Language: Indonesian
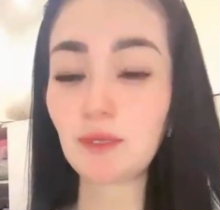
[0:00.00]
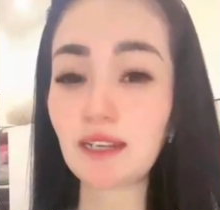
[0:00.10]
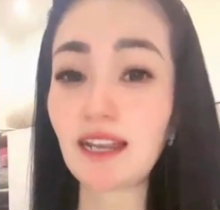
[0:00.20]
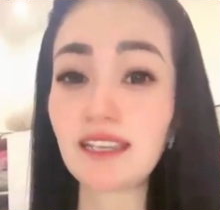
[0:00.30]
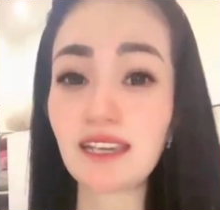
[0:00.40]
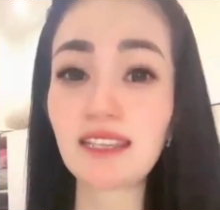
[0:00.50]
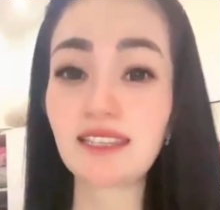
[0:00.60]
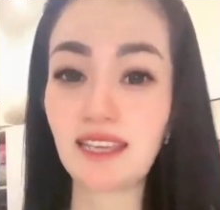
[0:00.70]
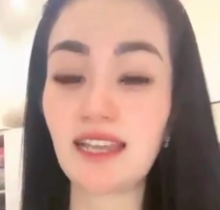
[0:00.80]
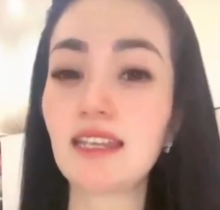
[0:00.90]
mau kenal lagi
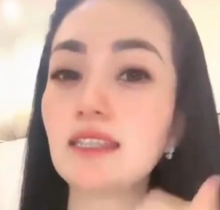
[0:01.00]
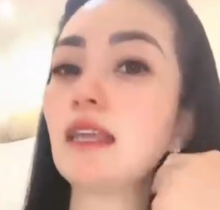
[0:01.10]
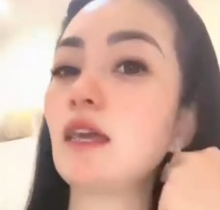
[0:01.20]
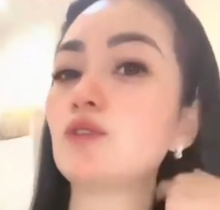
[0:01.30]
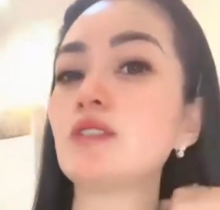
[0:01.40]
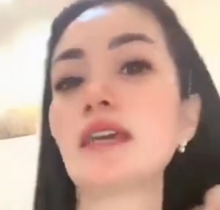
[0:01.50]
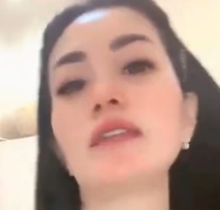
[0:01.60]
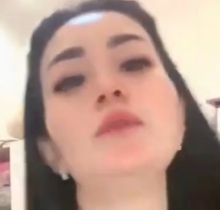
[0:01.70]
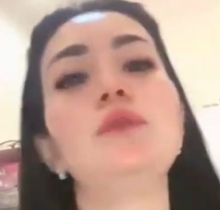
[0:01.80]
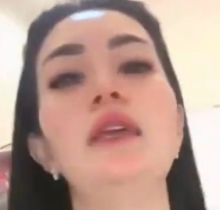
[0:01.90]
nanti ya nanti harus
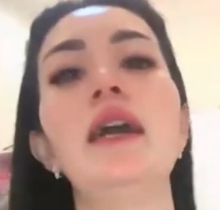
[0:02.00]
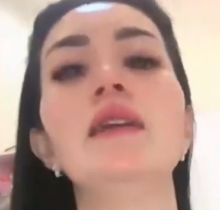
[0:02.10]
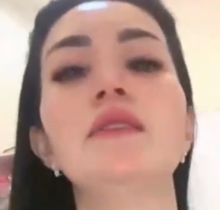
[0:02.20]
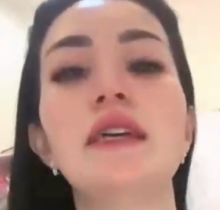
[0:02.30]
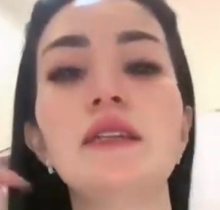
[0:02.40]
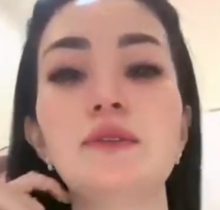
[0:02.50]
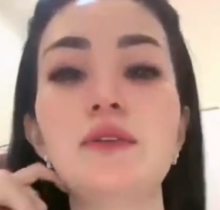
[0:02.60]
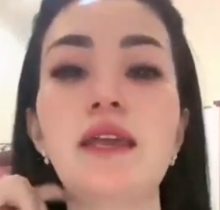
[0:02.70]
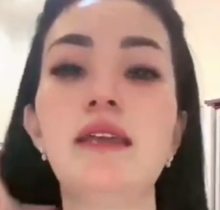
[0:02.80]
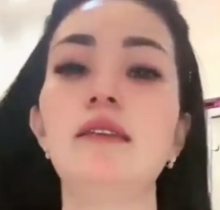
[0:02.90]
dicari dulu ya cari dulu
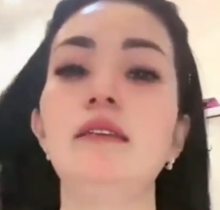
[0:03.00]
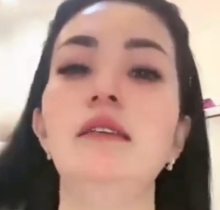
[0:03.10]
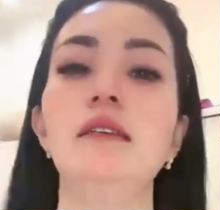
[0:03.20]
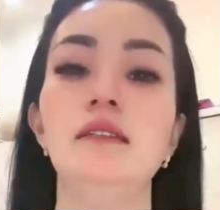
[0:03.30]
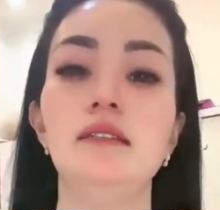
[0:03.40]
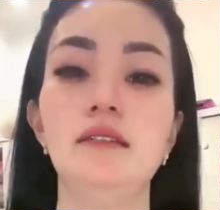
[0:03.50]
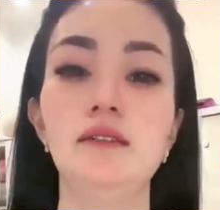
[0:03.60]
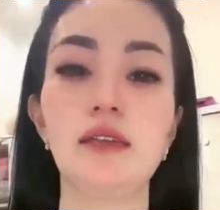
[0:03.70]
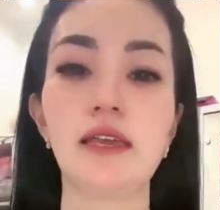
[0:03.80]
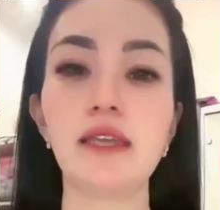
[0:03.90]
ya
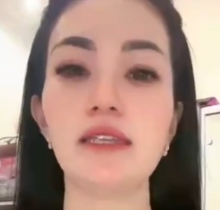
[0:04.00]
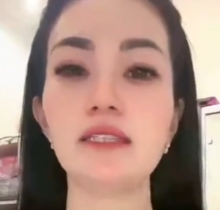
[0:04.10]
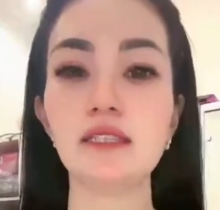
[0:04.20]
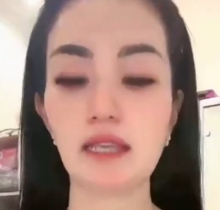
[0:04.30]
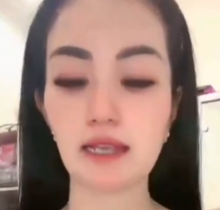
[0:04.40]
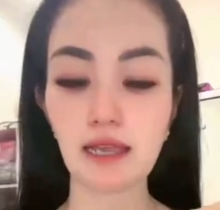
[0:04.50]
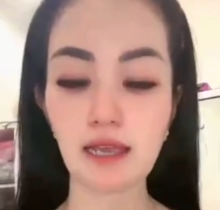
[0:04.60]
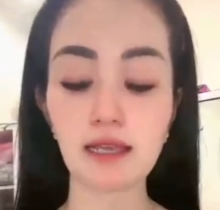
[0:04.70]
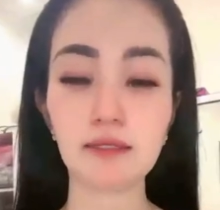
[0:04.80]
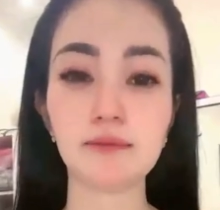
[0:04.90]
oke ini
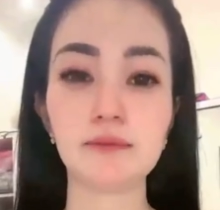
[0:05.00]
sejadah